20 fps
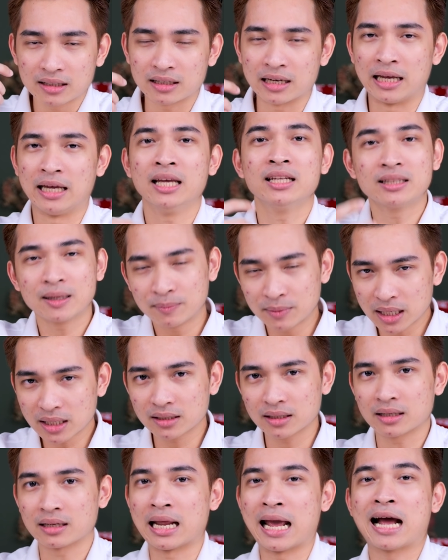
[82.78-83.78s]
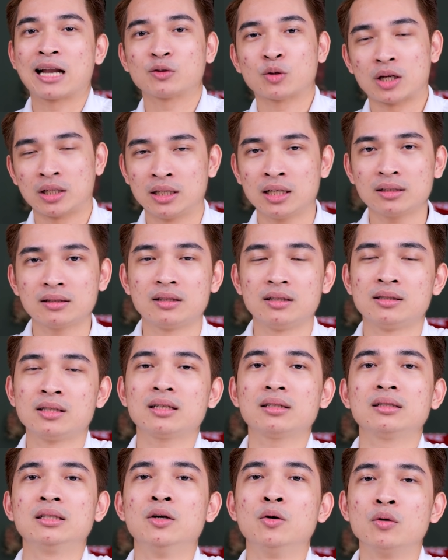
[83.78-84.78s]
để yên tâm nhất để an toàn nhất thì
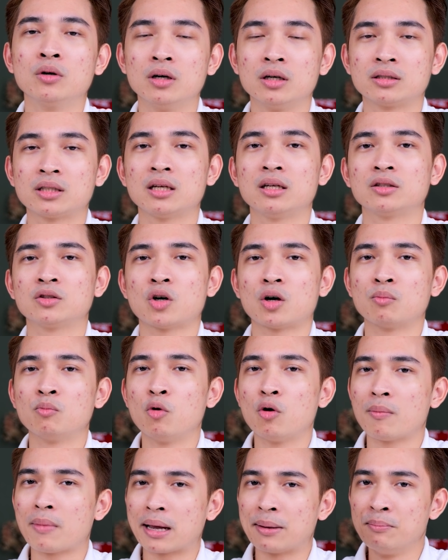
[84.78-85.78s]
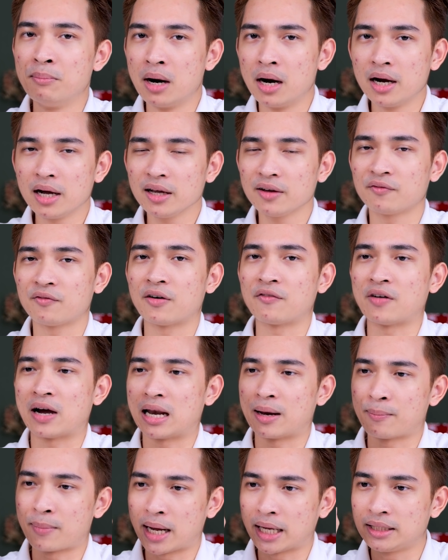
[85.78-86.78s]
rất nhiều người sẽ lựa chọn mua máy mới và phải
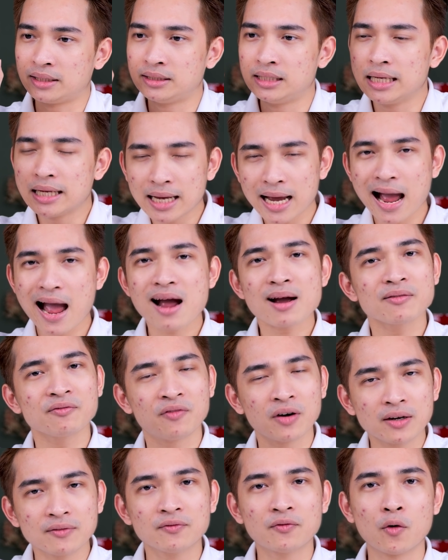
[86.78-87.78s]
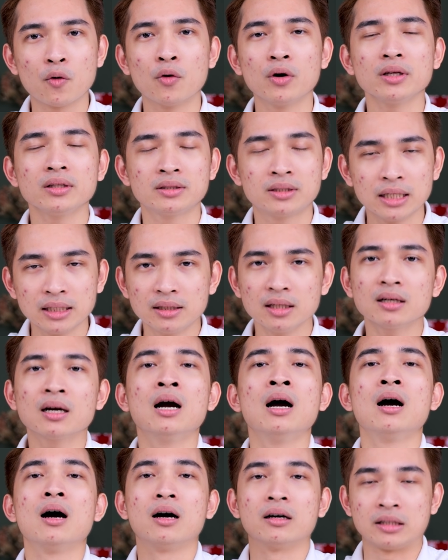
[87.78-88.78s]
là máy chính hãng phân phối chính thức
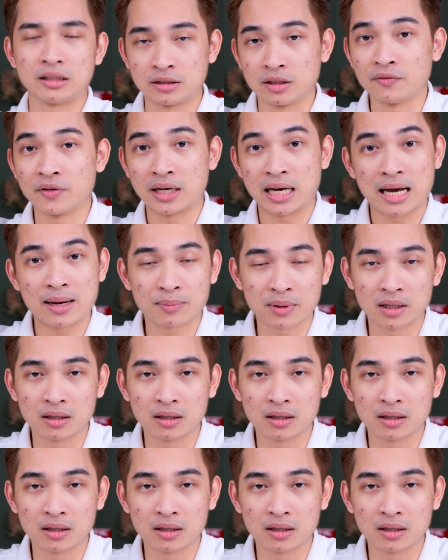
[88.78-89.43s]
ở thị trường Việt Nam